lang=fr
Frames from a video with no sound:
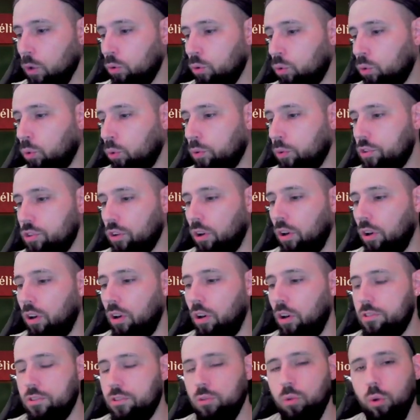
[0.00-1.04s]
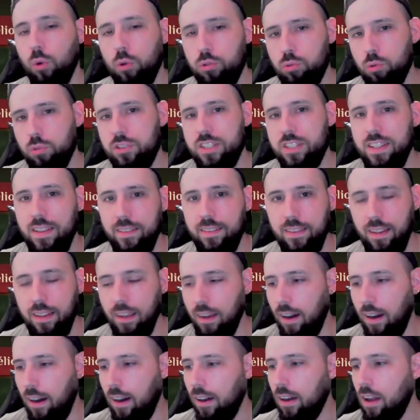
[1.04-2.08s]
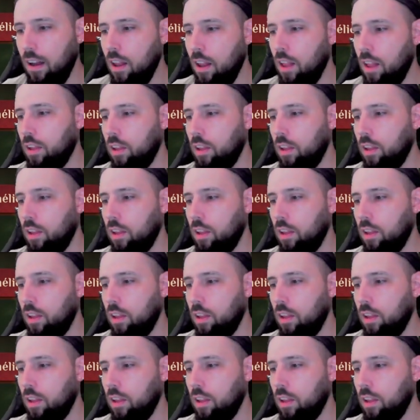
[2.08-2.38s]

Donc c'est une ressource qui est très rare.